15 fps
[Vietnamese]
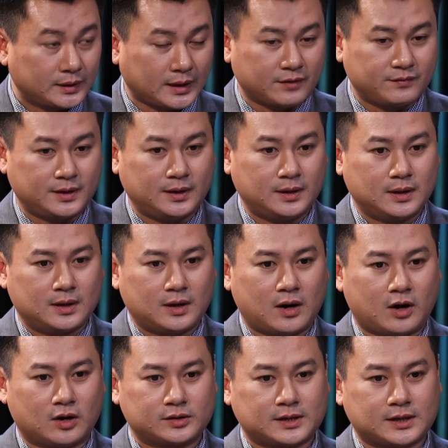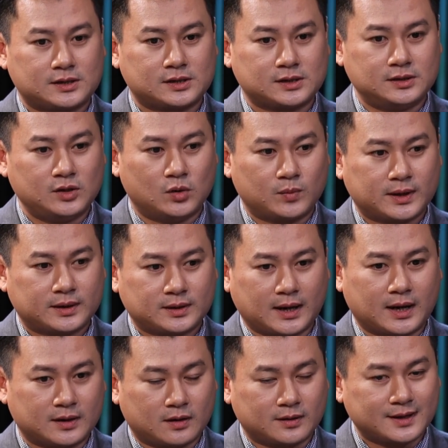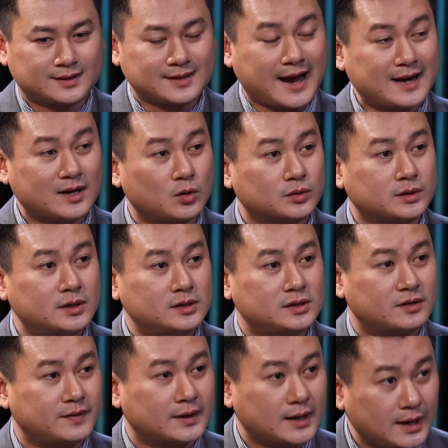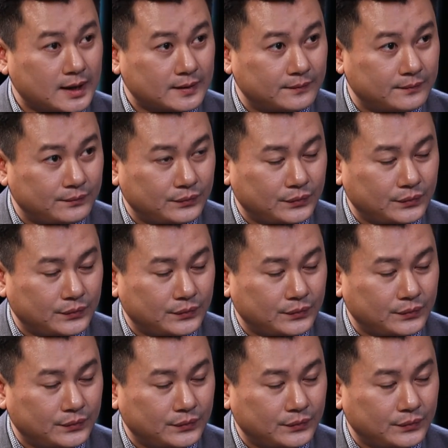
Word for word: Tại vì họ sẽ sử dụng cái tiền đó để tái đầu tư cho việc khác.